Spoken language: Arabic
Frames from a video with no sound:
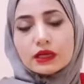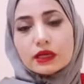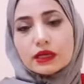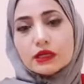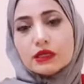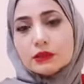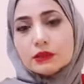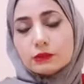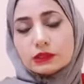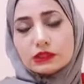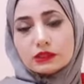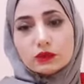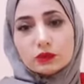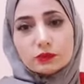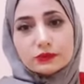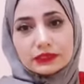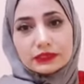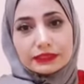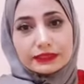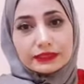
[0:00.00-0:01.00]
اللي مطلوب
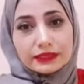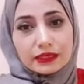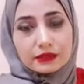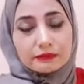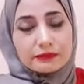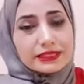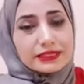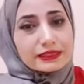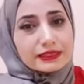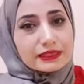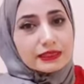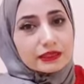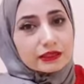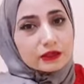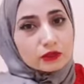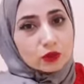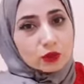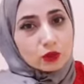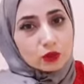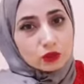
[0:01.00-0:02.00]
من عندك بس
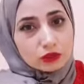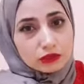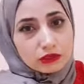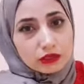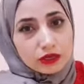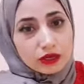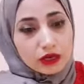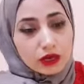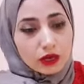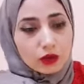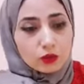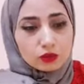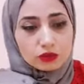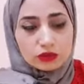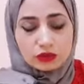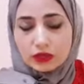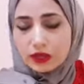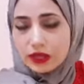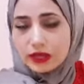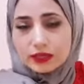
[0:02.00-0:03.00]
إلك القدرة
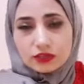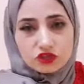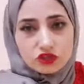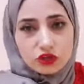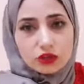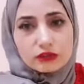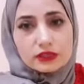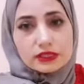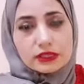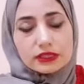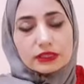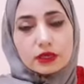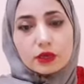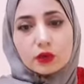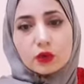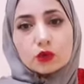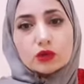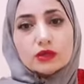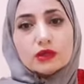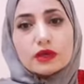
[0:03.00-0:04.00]
أو أي شخص إلا
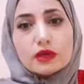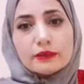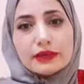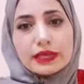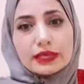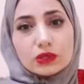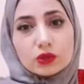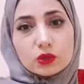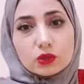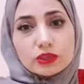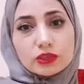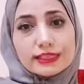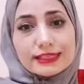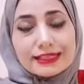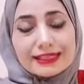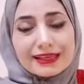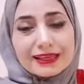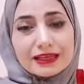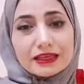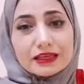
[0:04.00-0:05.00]
القدرة بأنه
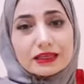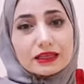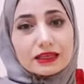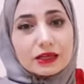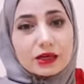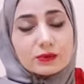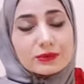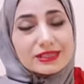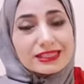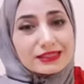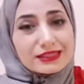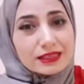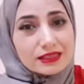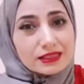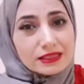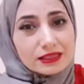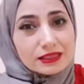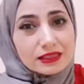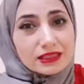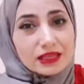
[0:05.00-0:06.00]
يسأل الخمس
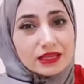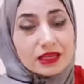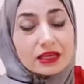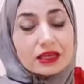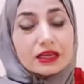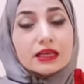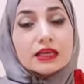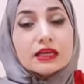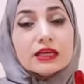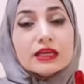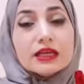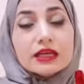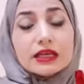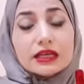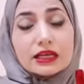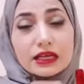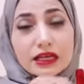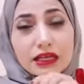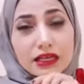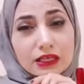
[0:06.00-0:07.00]
أسئلة
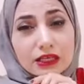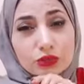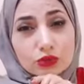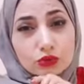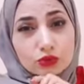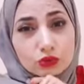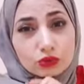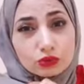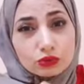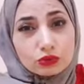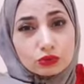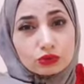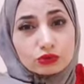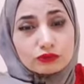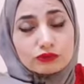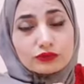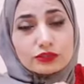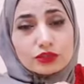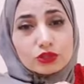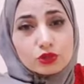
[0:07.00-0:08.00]
اللي تكون
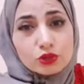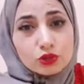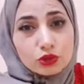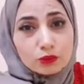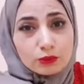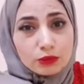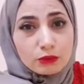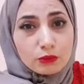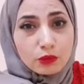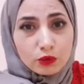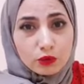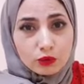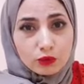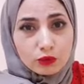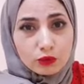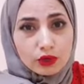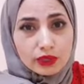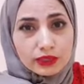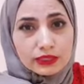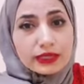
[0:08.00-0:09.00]
في صلب
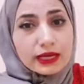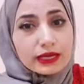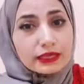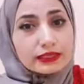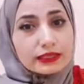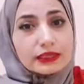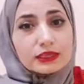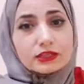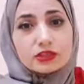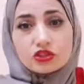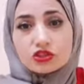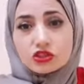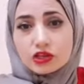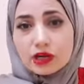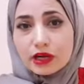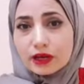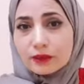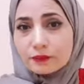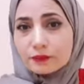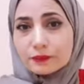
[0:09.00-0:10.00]
الموضوع يعني لا
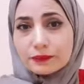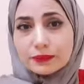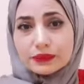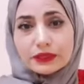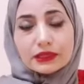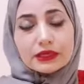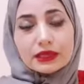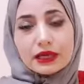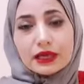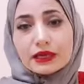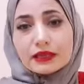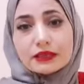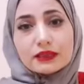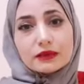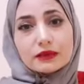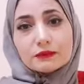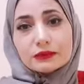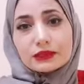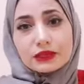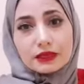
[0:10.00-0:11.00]
تشعب
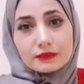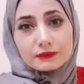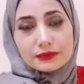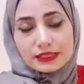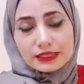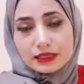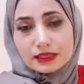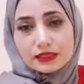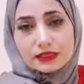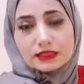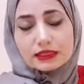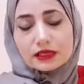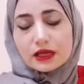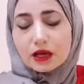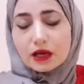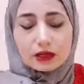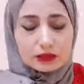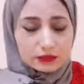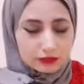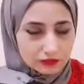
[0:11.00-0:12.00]
بالأكثر من خمس أسئلة
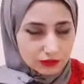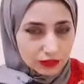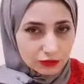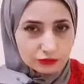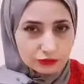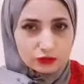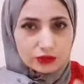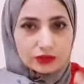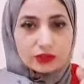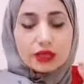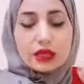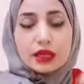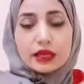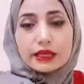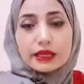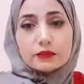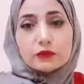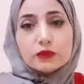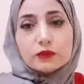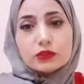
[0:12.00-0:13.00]
عفوا
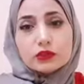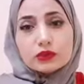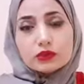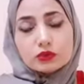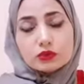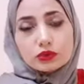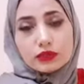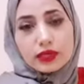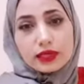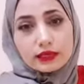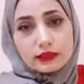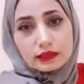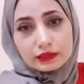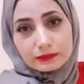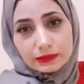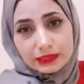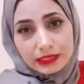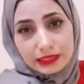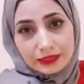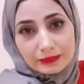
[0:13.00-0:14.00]
هي ممكن تكون أكثر
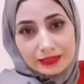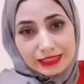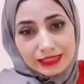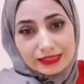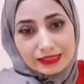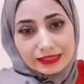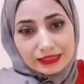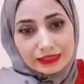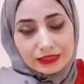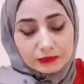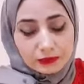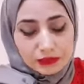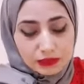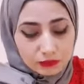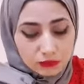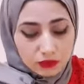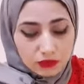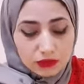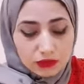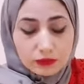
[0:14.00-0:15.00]
من خمس أسئلة بس
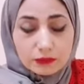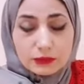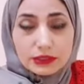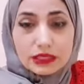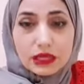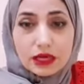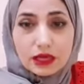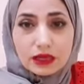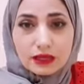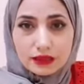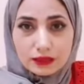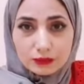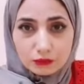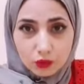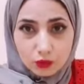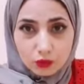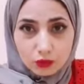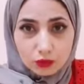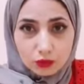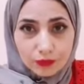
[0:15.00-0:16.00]
من ضمن هذا
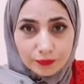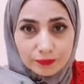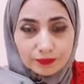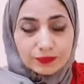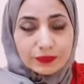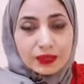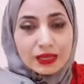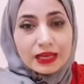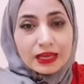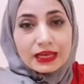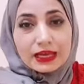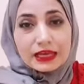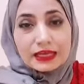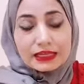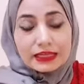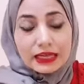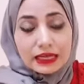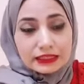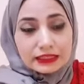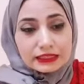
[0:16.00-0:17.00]
الموضوع
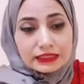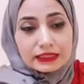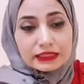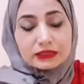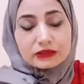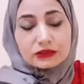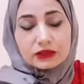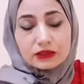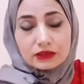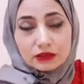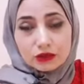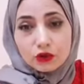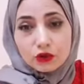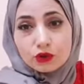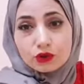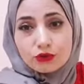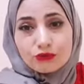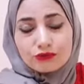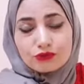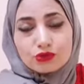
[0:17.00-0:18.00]
يعني
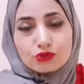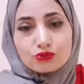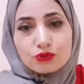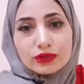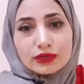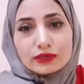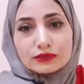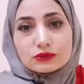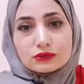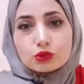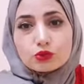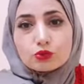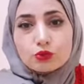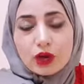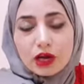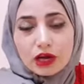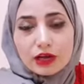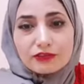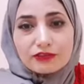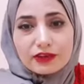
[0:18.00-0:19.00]
اعرف شو وقت
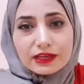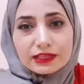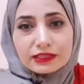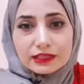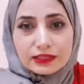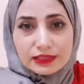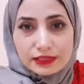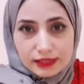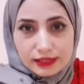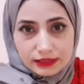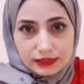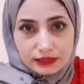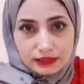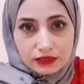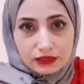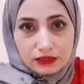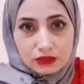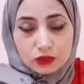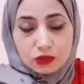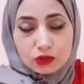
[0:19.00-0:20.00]
تتوقف عن
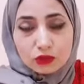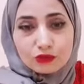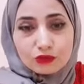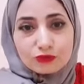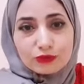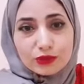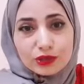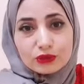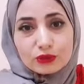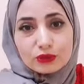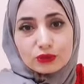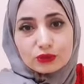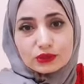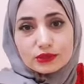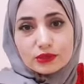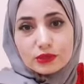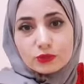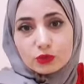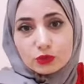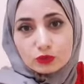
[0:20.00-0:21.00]
الأسئلة اعرف بأنه
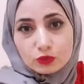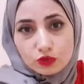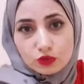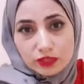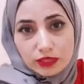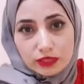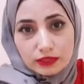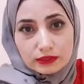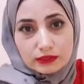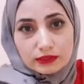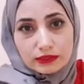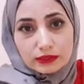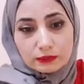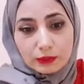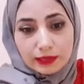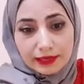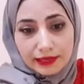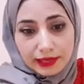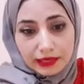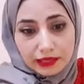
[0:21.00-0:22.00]
أنت من وصلت
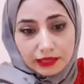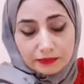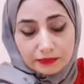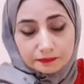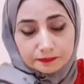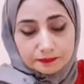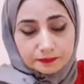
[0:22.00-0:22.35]
لمرحلة